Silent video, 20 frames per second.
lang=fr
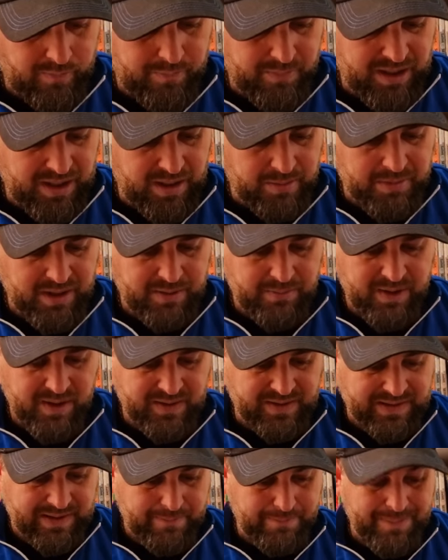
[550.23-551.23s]
mais mais, mais
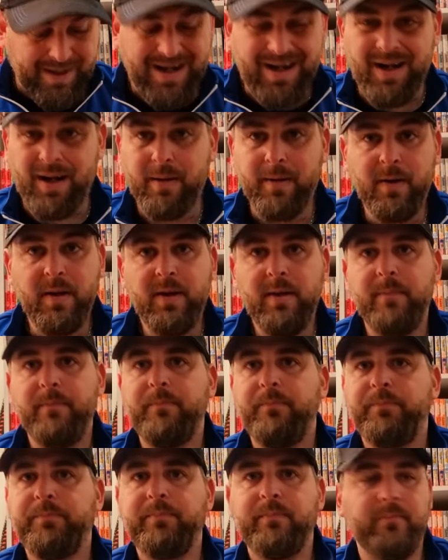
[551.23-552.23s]
c'est pas
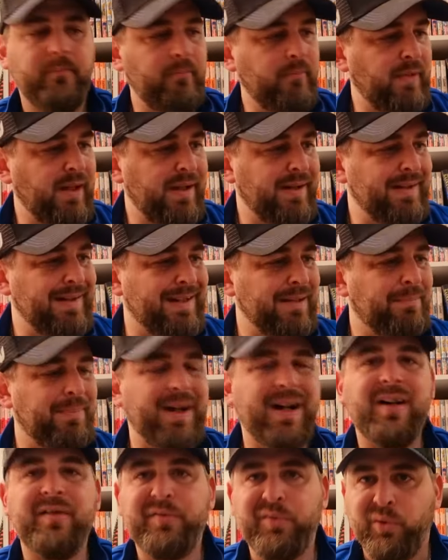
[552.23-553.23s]
c'est
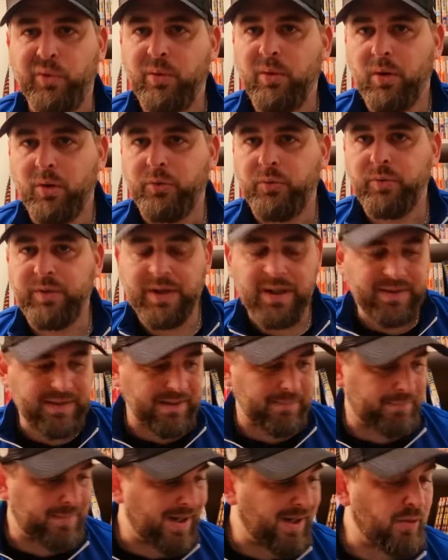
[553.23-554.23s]
pas affreux. En tout cas,
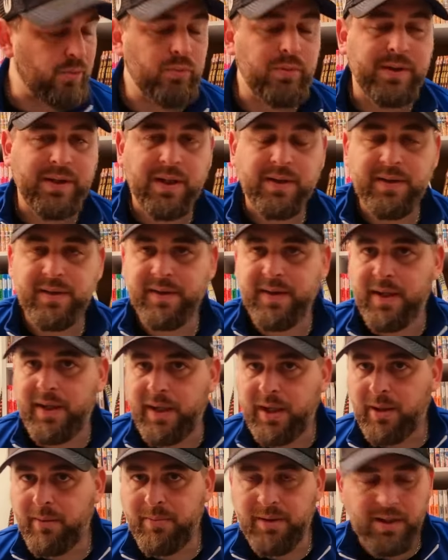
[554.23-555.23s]
c'est pas ultra
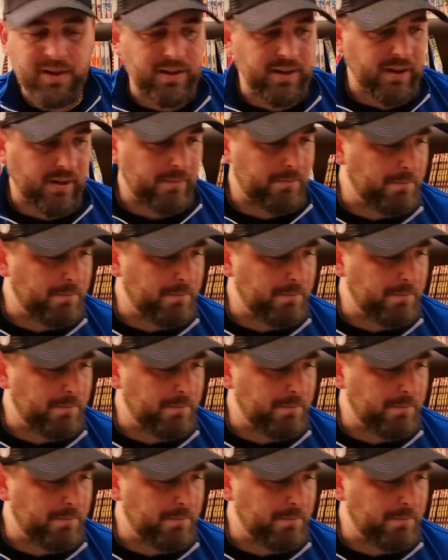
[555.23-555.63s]
désagréable à lire.